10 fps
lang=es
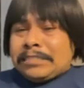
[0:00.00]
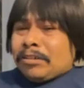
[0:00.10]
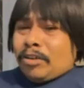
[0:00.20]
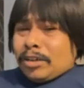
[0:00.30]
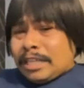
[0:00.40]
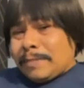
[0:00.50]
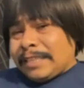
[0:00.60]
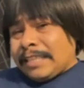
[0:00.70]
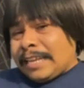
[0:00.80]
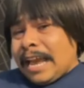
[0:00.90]
Son cosas
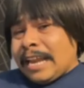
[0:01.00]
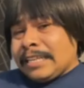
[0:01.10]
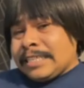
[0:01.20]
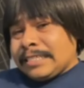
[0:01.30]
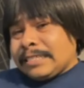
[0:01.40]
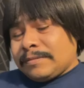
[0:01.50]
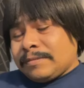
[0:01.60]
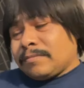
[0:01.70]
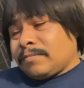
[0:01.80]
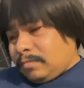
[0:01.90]
materiales,
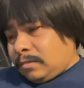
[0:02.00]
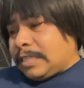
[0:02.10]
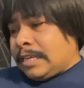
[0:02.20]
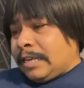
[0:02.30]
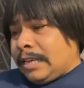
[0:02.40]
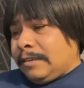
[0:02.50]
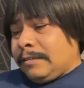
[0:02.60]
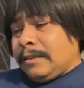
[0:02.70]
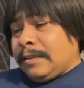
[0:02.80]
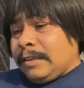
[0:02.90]
sí,
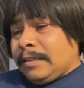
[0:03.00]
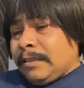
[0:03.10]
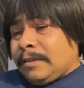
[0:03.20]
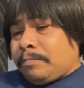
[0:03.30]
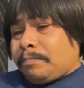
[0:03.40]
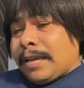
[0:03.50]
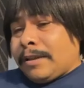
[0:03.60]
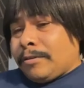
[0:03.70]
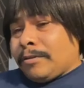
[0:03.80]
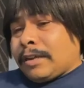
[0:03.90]

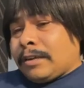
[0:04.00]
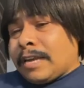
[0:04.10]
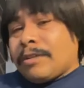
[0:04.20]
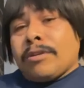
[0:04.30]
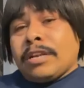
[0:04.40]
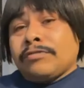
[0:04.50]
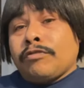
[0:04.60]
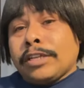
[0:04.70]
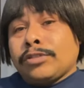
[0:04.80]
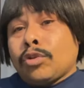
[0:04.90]
pero que con
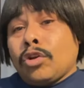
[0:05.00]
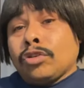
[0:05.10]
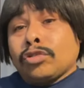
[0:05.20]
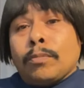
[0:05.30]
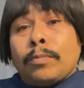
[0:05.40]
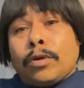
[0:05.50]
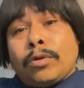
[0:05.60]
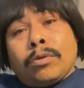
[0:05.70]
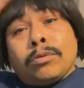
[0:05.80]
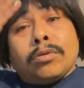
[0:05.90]
esfuerzo uno los compró.